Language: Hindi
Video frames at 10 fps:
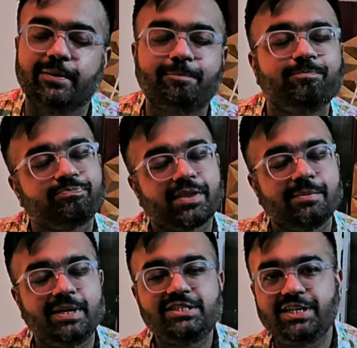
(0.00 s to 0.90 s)
मैं
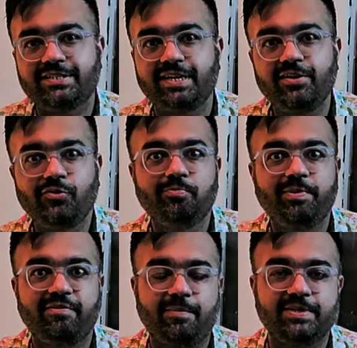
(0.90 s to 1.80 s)
जैसे ही रूम पे वापस
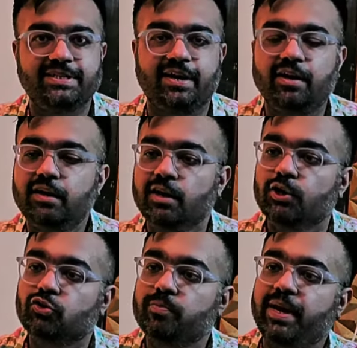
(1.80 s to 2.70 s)
गया तो मैंने
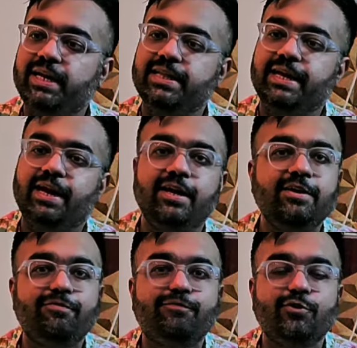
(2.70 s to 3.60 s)
देखा ये फुल
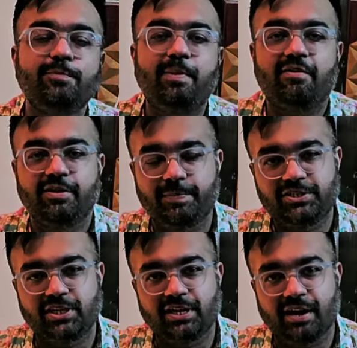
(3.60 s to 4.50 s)
पावर पे चल रहा
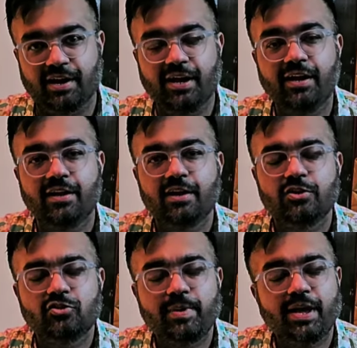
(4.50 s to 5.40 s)
है तो मैं
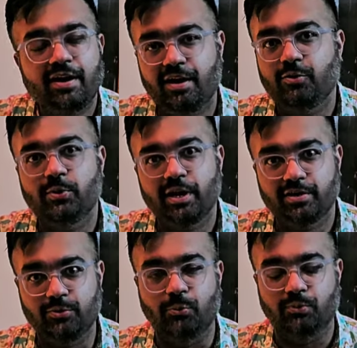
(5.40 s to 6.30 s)
हैरान हो गया क्यों
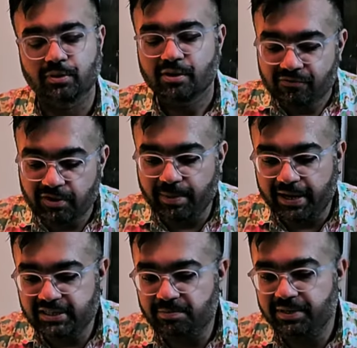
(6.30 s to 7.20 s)
फिर मैंने जब
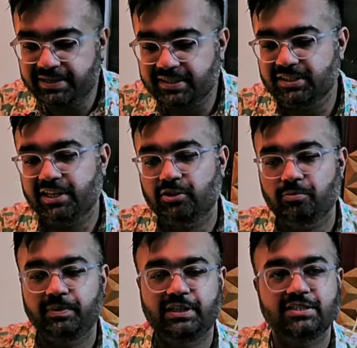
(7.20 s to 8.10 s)
रिसर्च किया तो पता
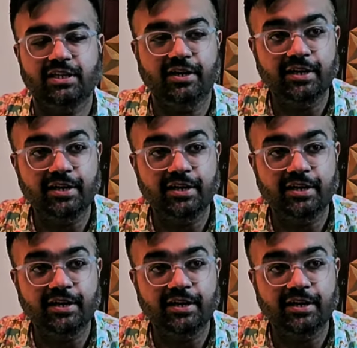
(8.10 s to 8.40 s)
चला कि